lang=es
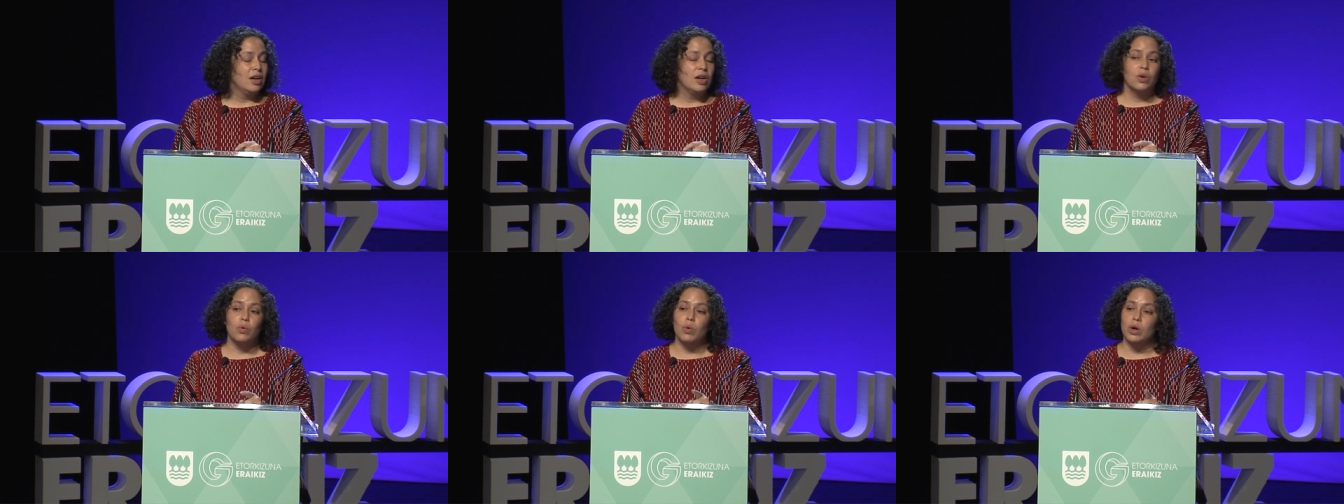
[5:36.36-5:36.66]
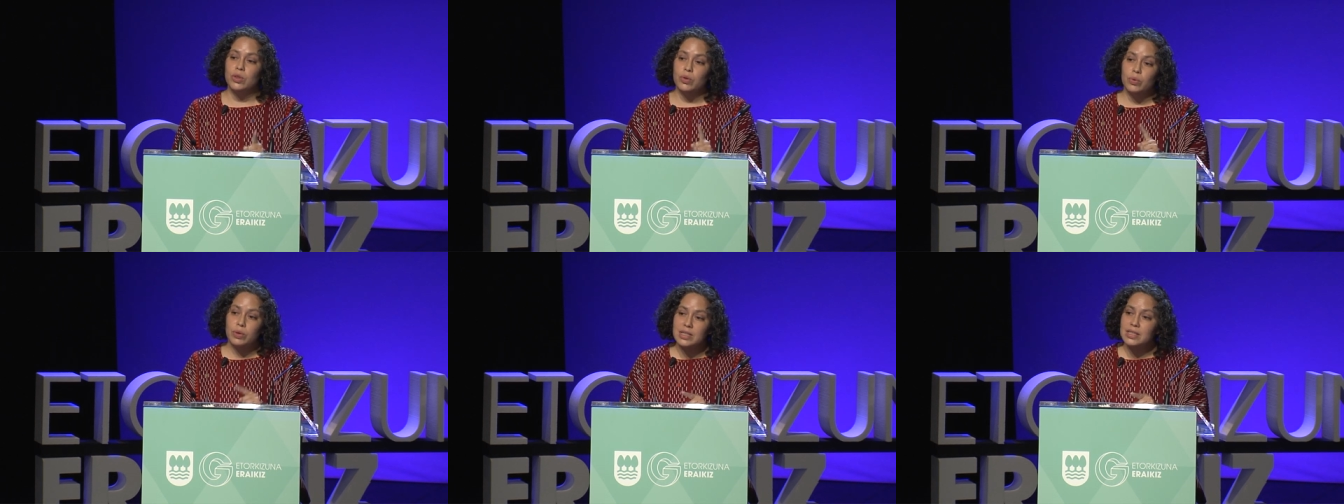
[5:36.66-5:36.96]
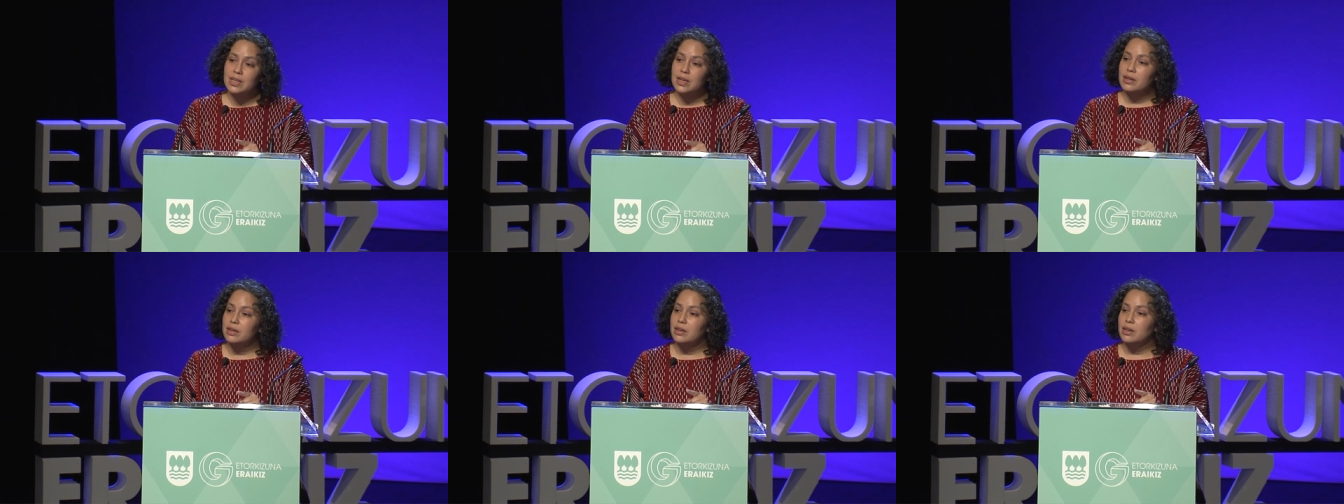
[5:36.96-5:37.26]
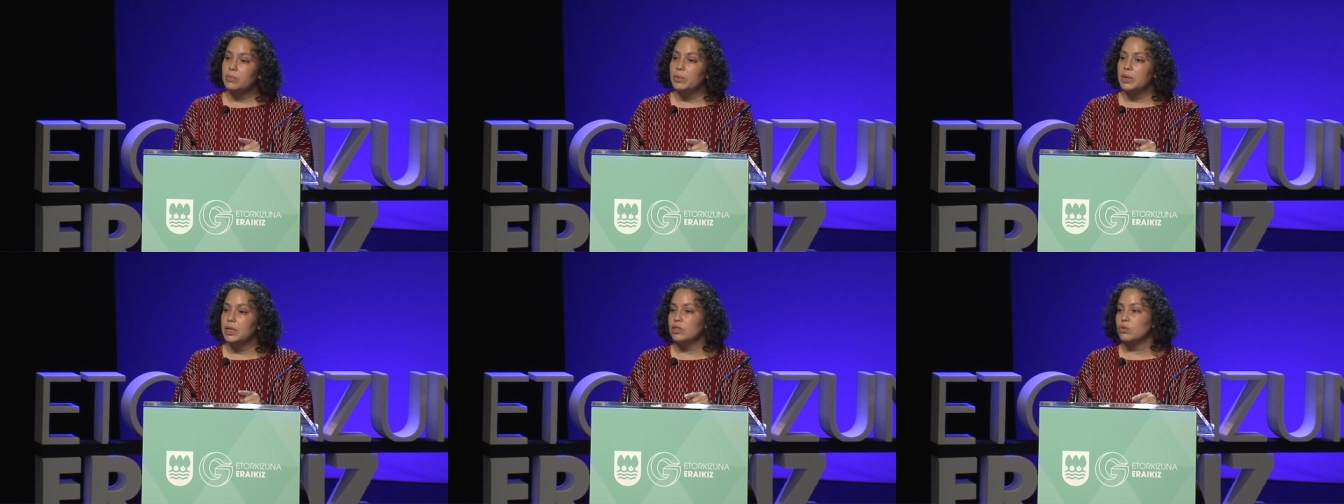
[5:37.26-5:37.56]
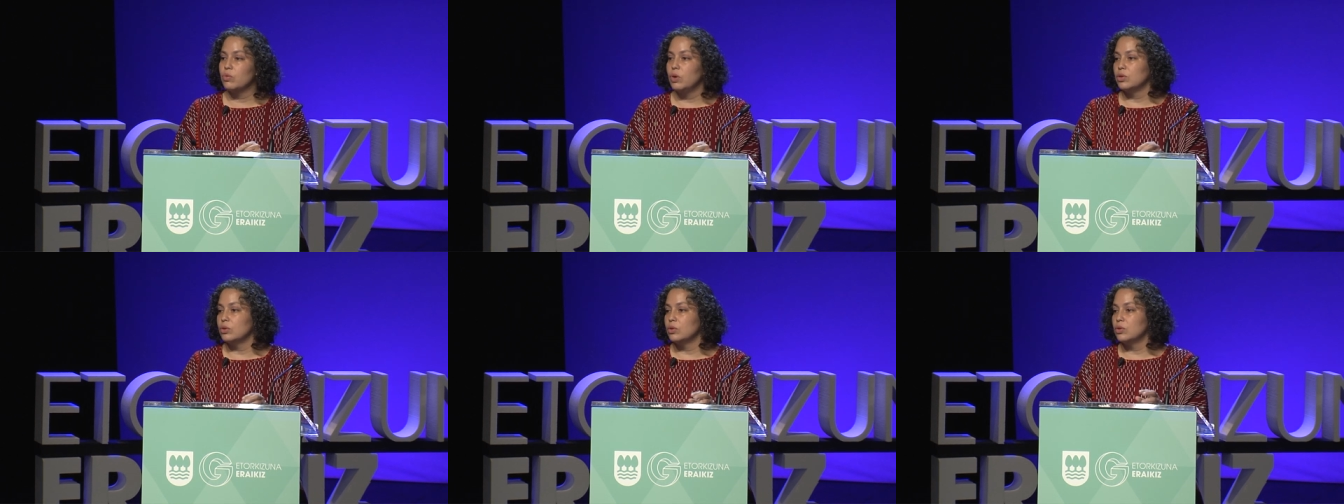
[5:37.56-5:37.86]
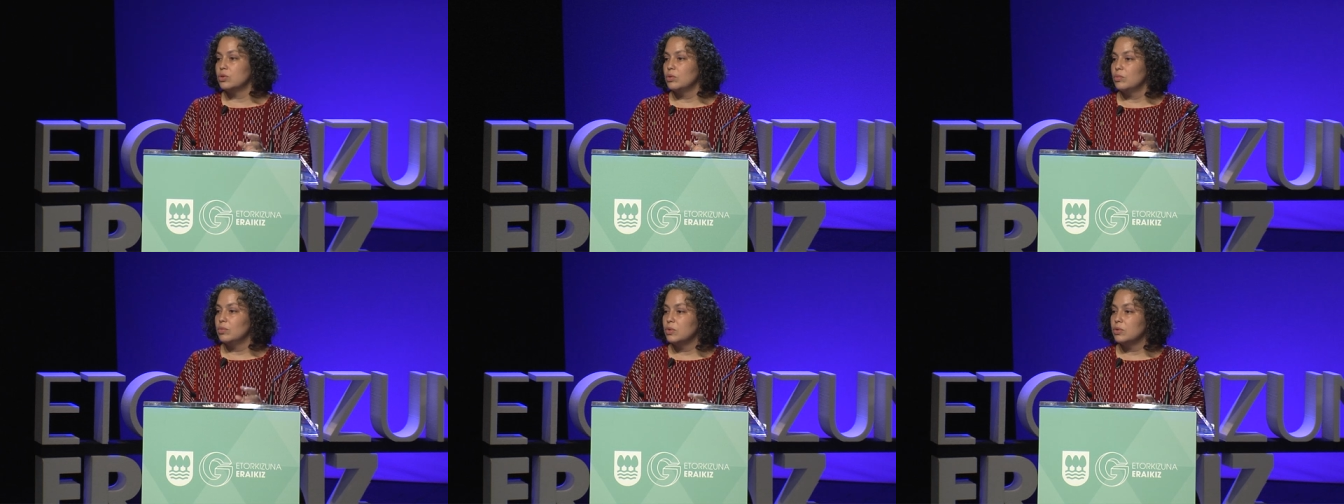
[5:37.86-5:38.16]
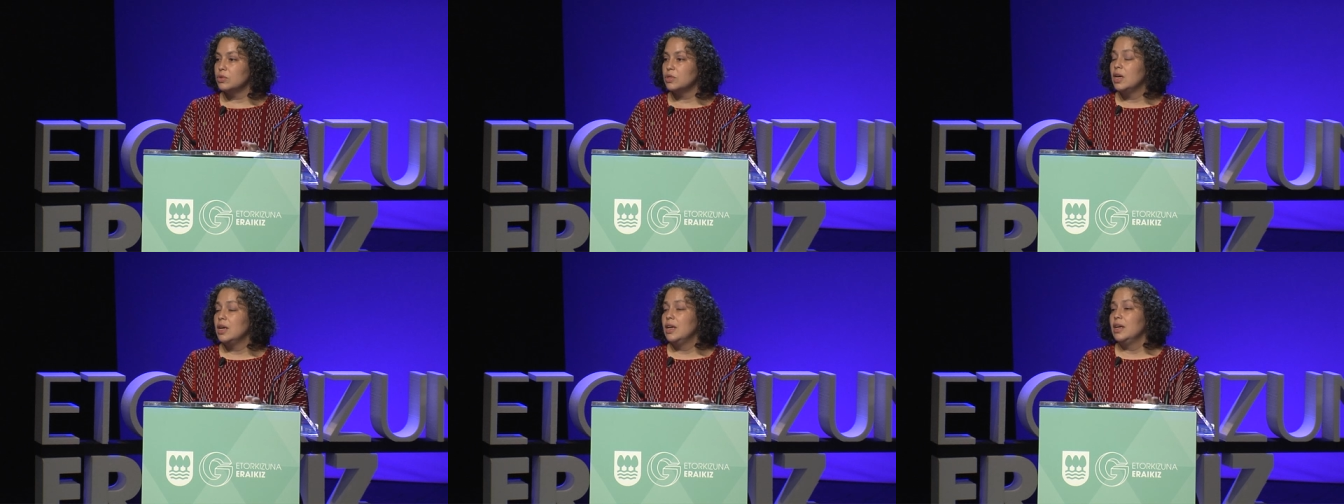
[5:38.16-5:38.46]
Cuando es al revés, cuando
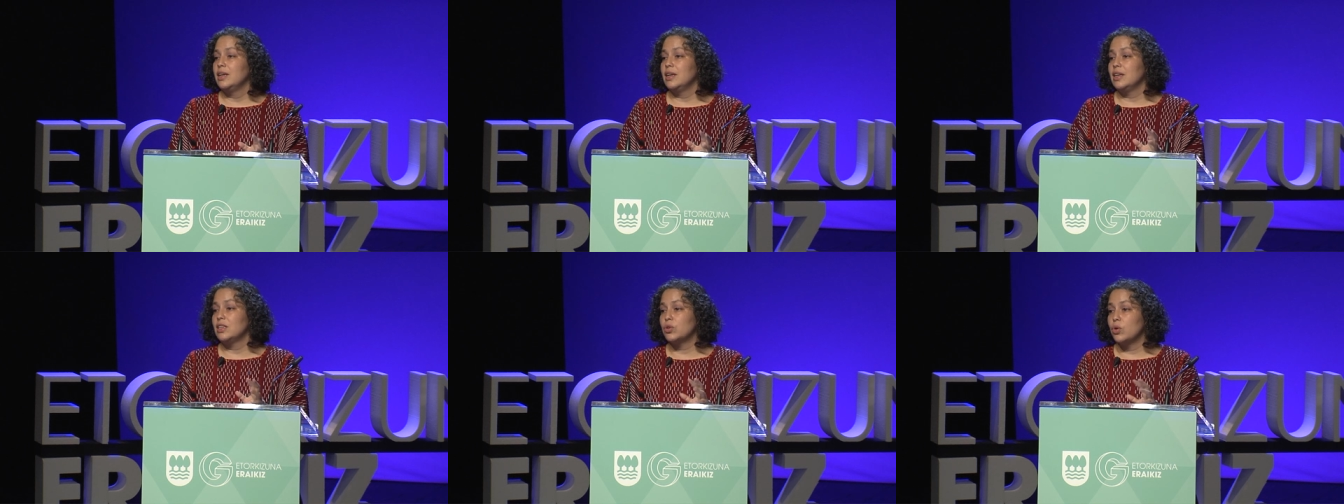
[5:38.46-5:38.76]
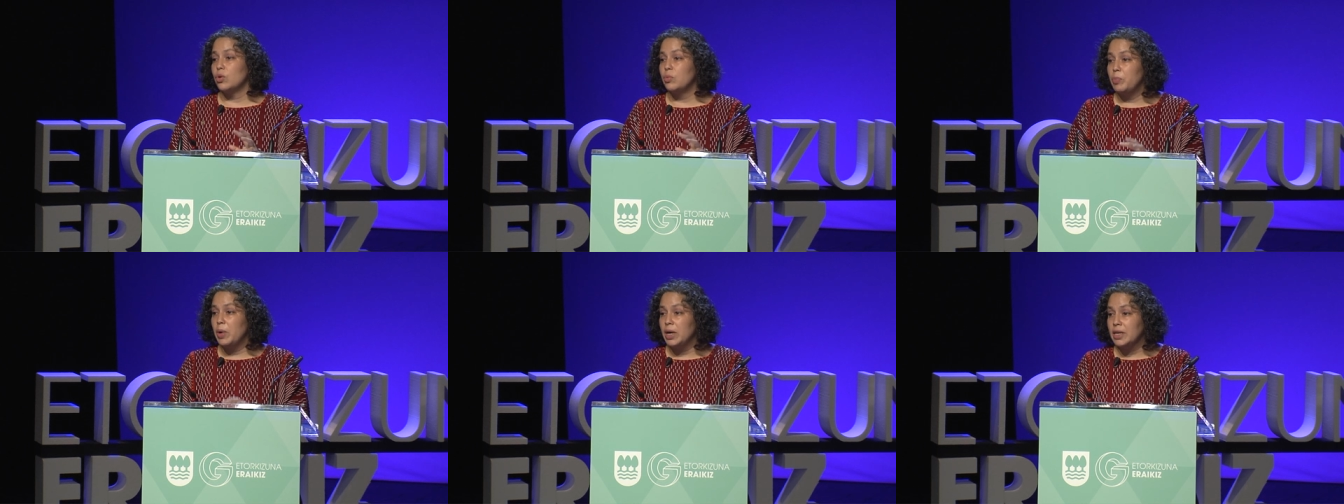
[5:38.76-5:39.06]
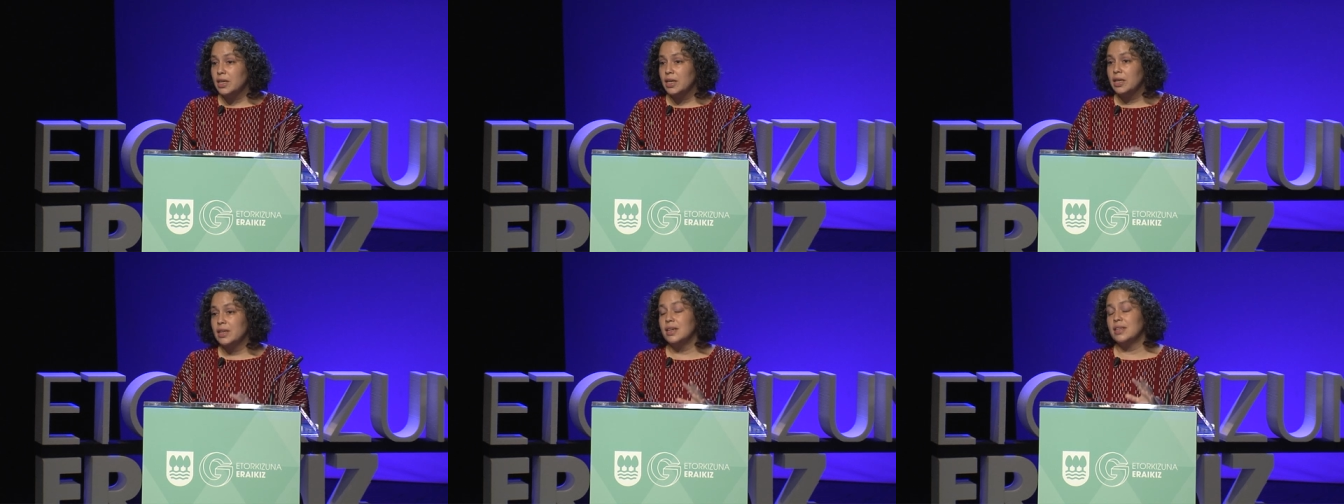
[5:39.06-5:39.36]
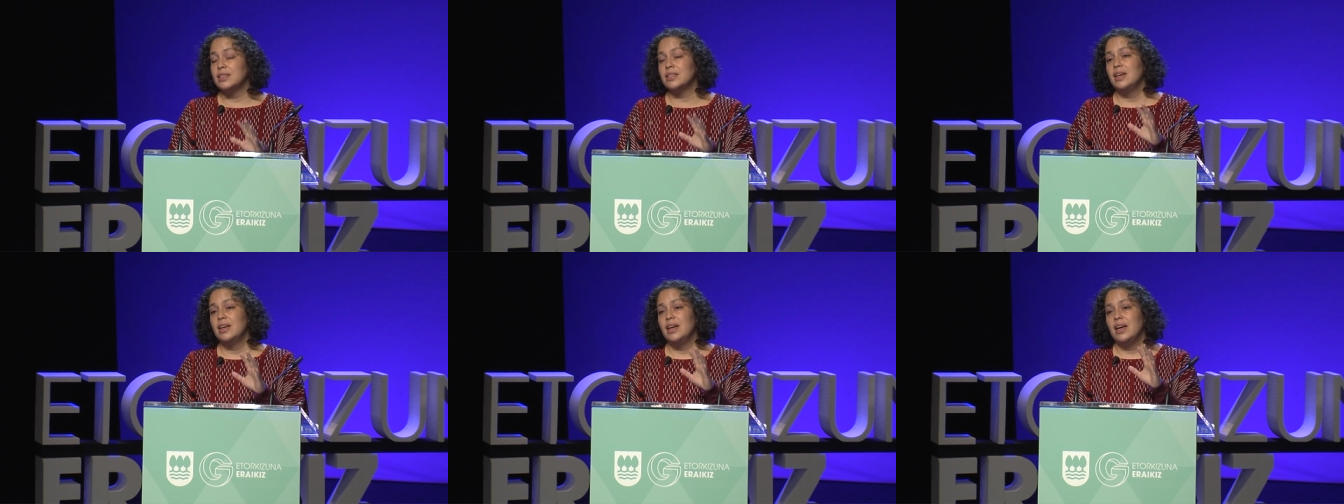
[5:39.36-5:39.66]
somos las compañeras